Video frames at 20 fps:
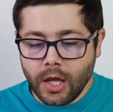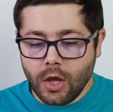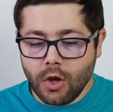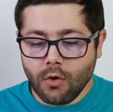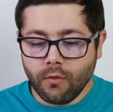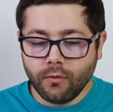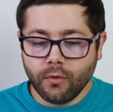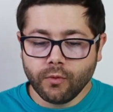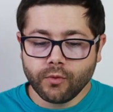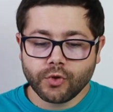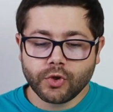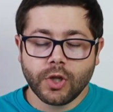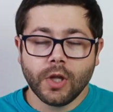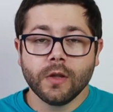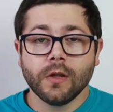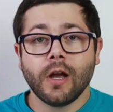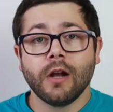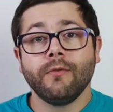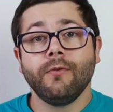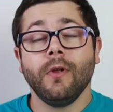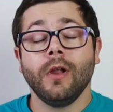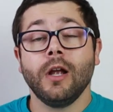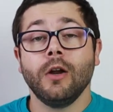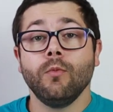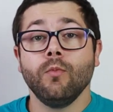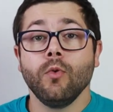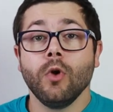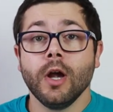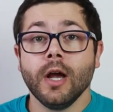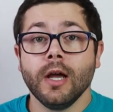E eu vou-vos tentar falar
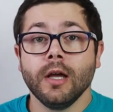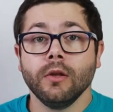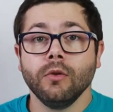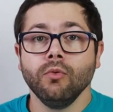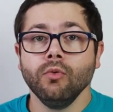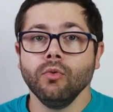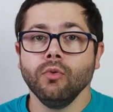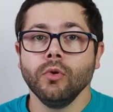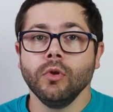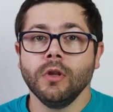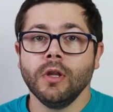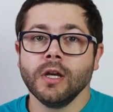um bocado